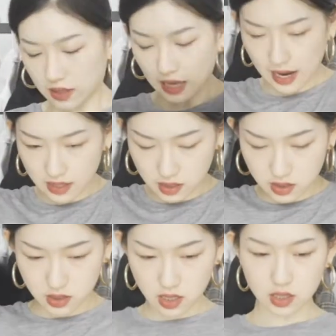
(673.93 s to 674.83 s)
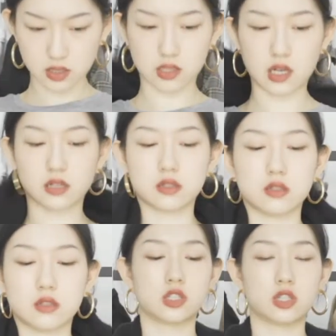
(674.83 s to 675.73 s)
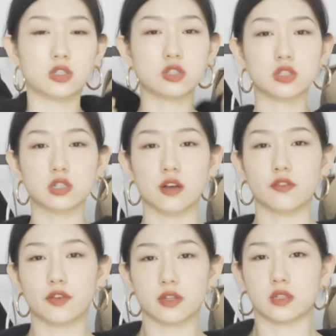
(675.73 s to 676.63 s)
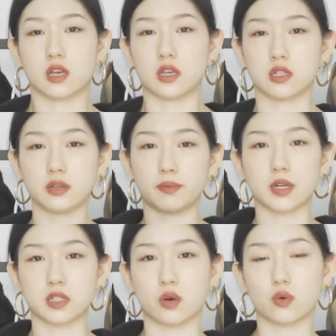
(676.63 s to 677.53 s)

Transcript: 搭一件这样子针织衫放在肩膀上，